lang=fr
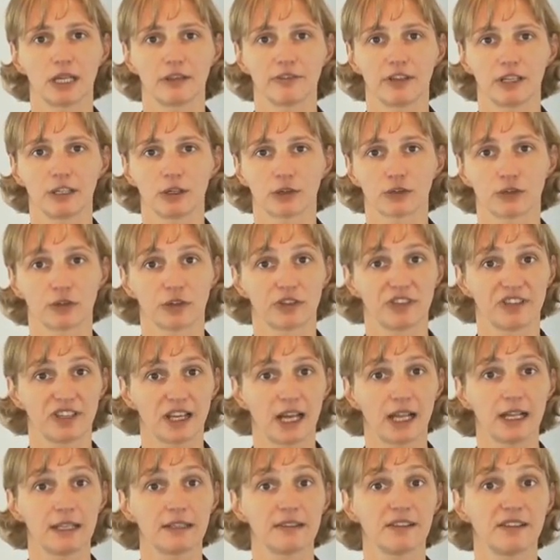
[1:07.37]
la valeur
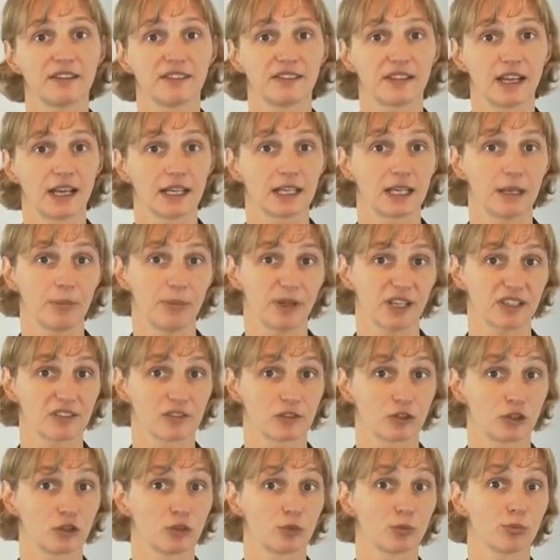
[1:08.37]
sociale distingue les
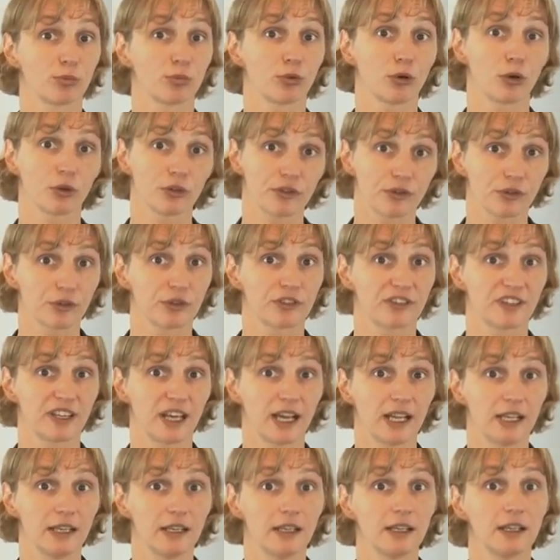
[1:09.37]
personnes
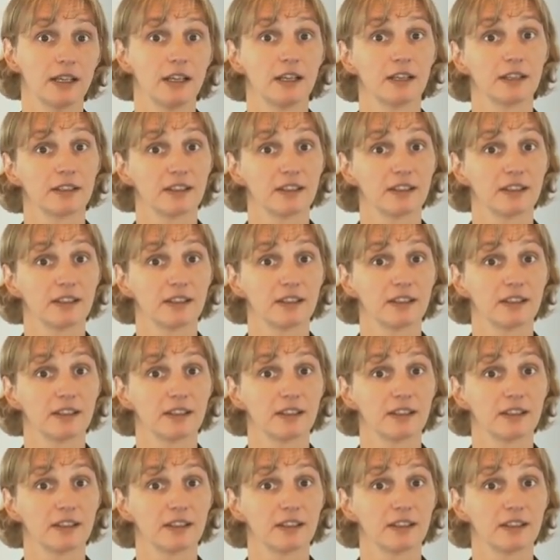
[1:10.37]
prosociales